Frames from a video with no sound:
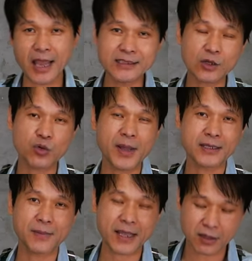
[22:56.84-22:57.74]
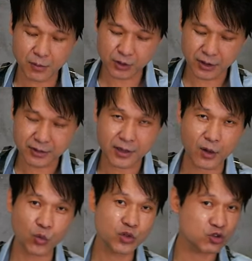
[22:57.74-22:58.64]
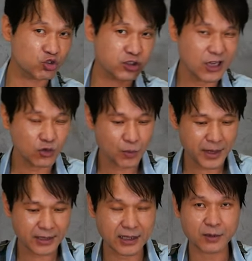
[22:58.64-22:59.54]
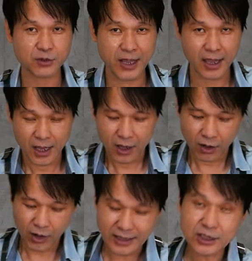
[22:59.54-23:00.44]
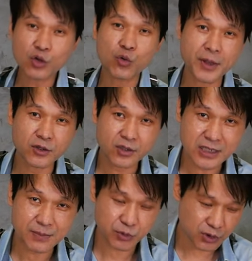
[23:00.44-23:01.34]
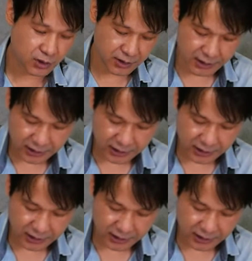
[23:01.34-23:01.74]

돼요. 한 장 소매할 때 많이 설명드렸어요. 오늘은 두 장 소매이기 때문에 한 장 소매를 뜨실 분들은 그렇게